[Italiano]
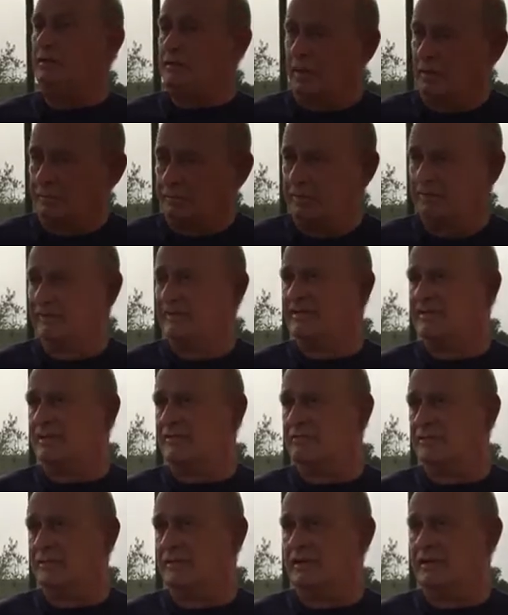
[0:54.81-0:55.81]
dal punto di
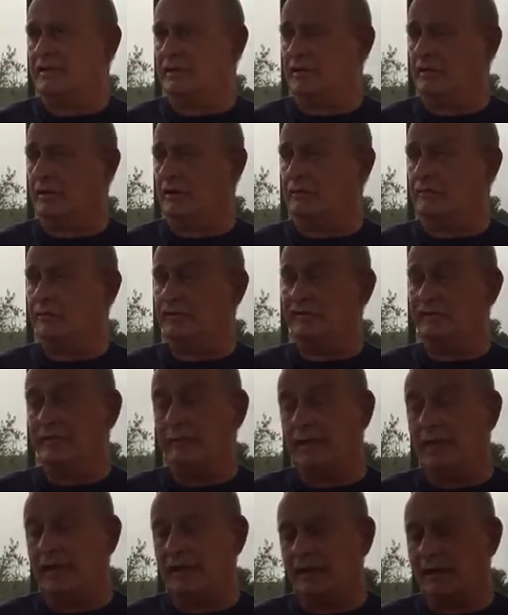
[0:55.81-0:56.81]
vista giuridico era
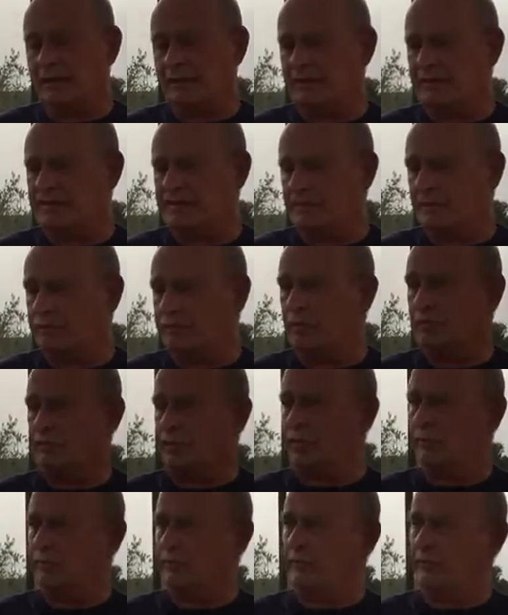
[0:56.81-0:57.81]
impossibile e questo
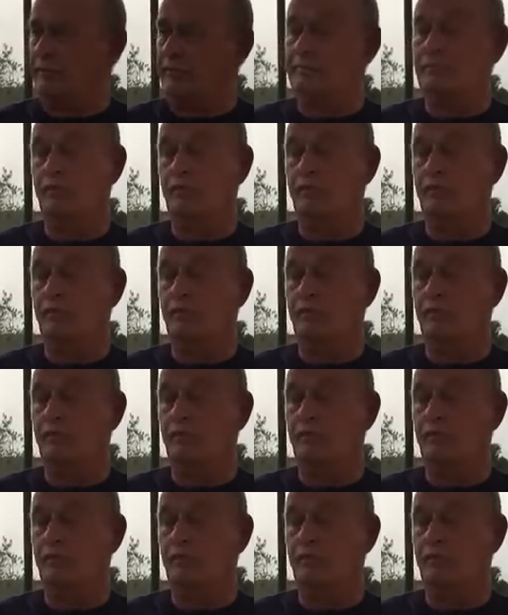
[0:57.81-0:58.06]
purtroppo,